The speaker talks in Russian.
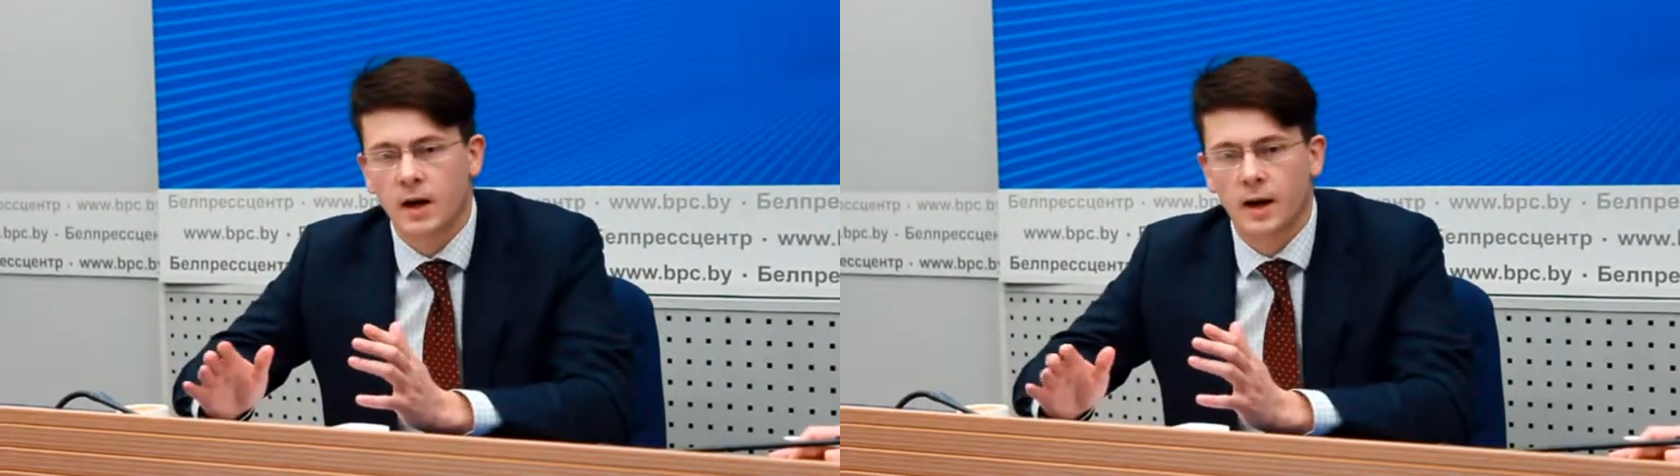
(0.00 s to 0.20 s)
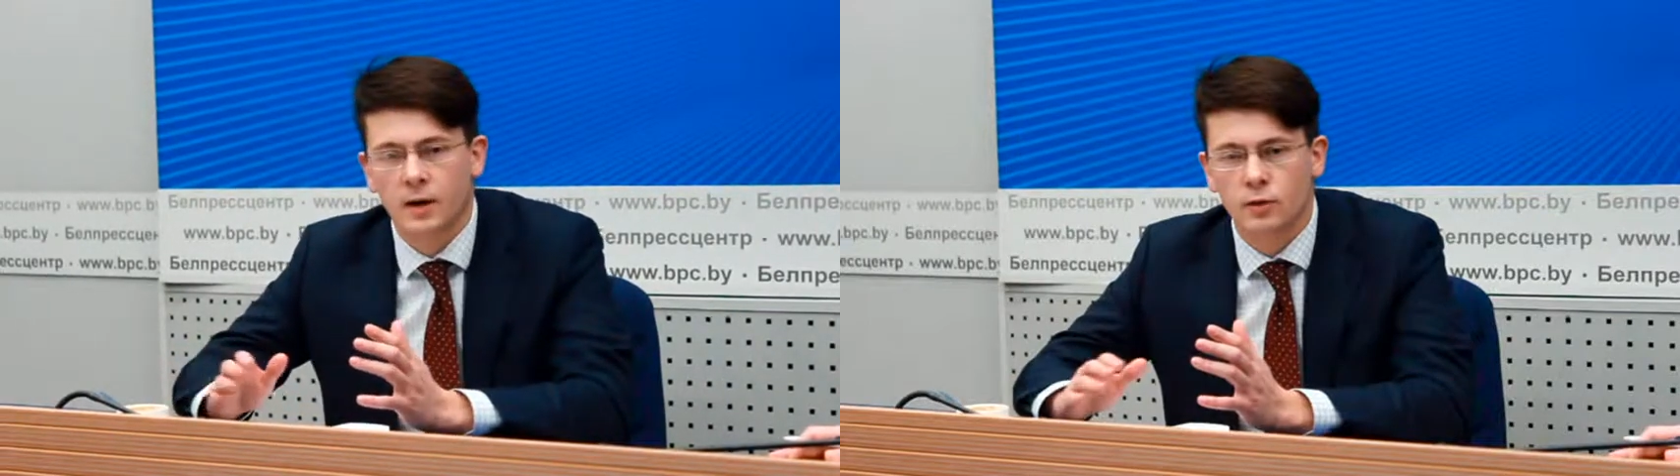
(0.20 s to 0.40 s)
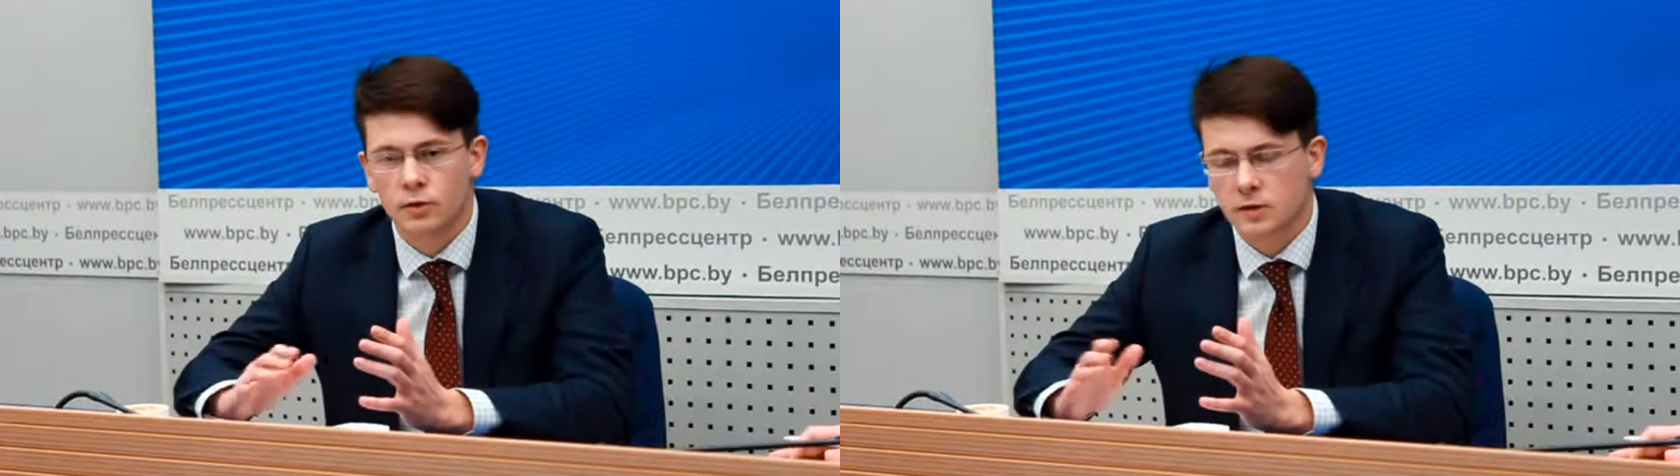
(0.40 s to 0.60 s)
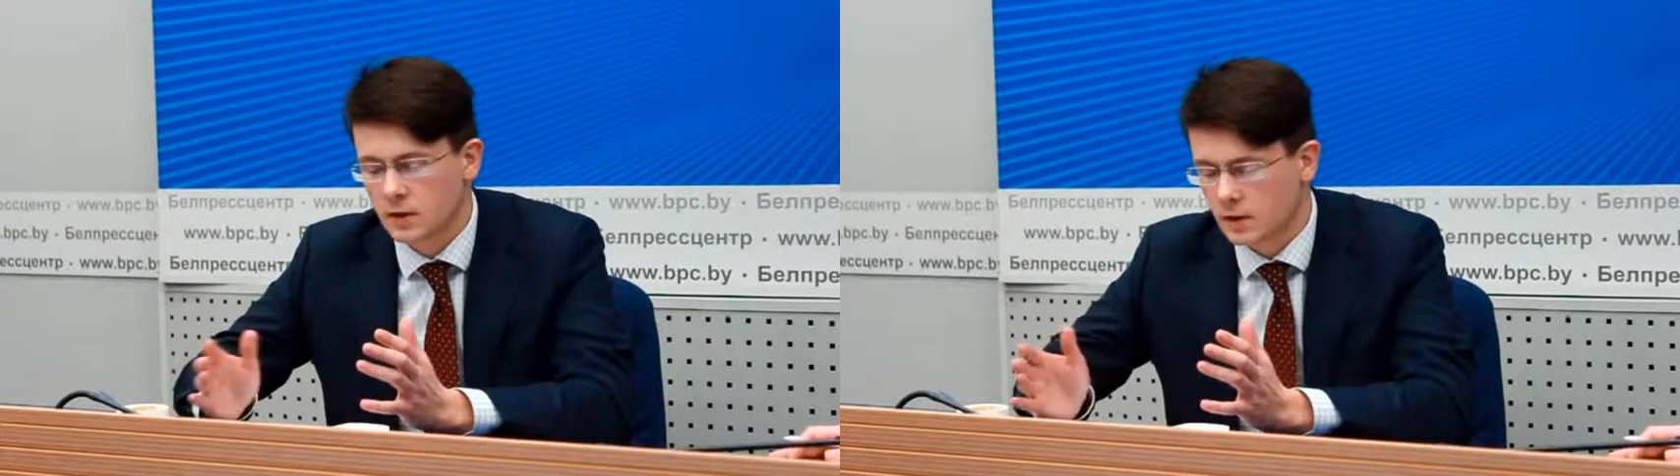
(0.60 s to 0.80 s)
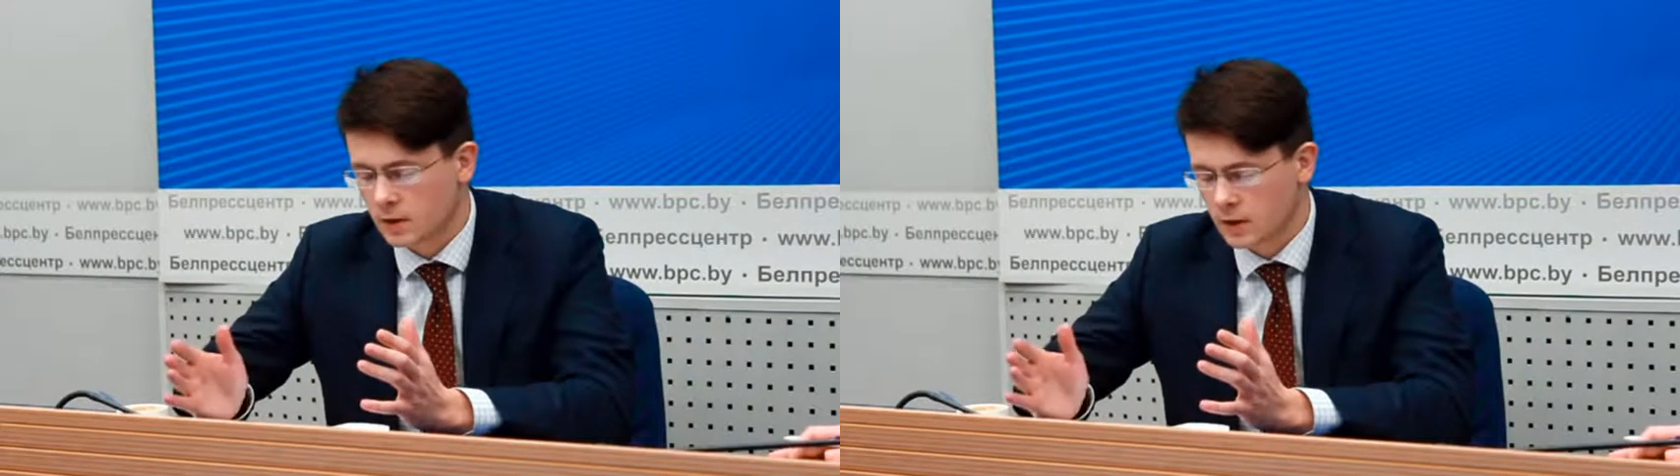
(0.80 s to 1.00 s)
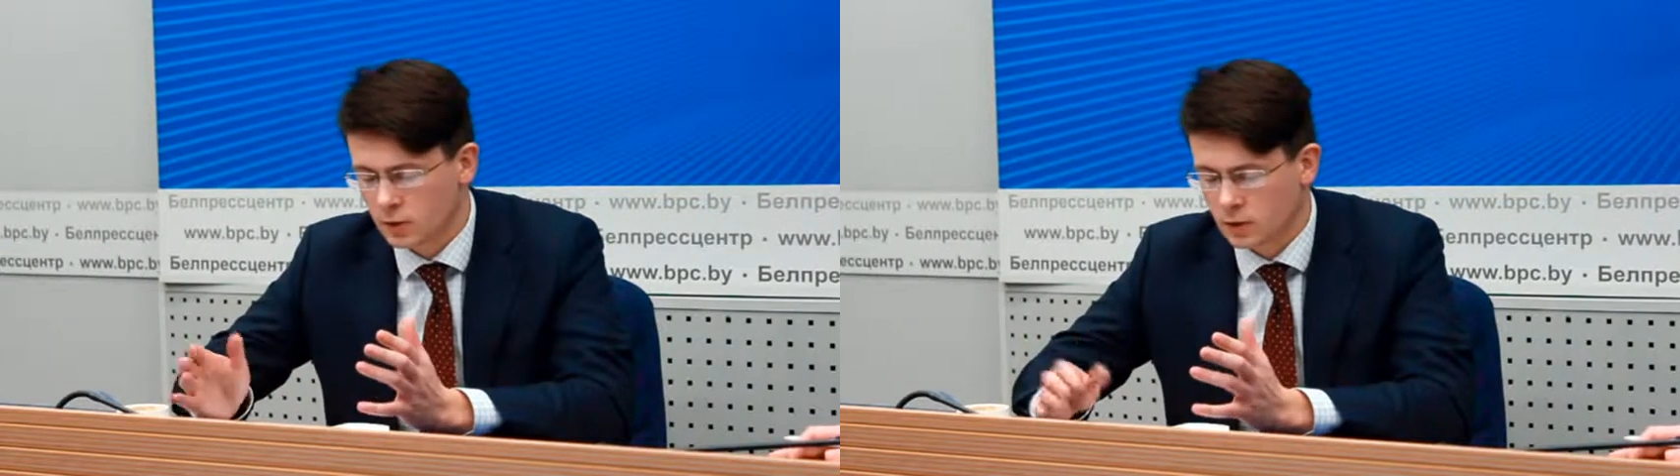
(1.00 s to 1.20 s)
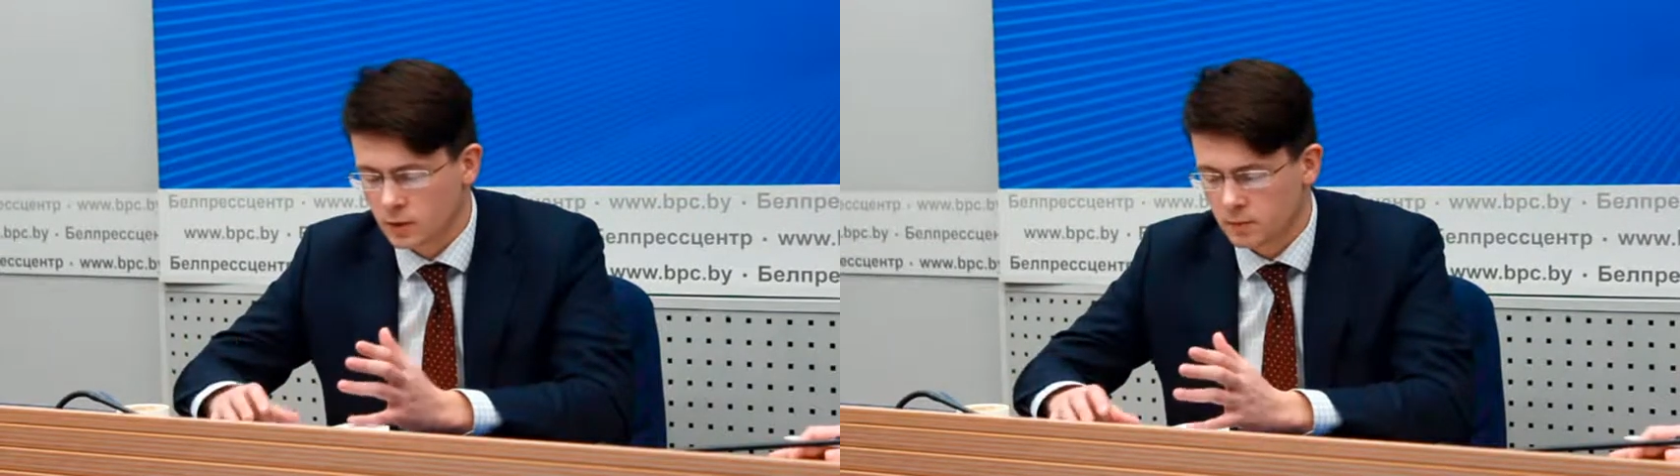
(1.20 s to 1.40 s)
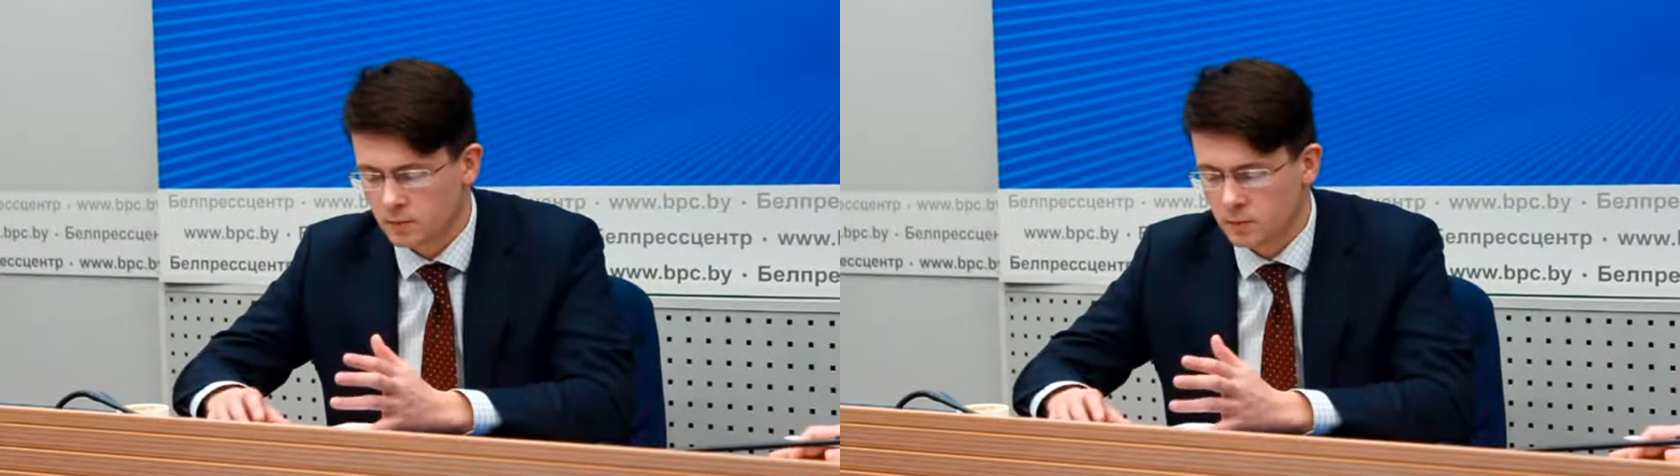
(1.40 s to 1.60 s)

а люди, которые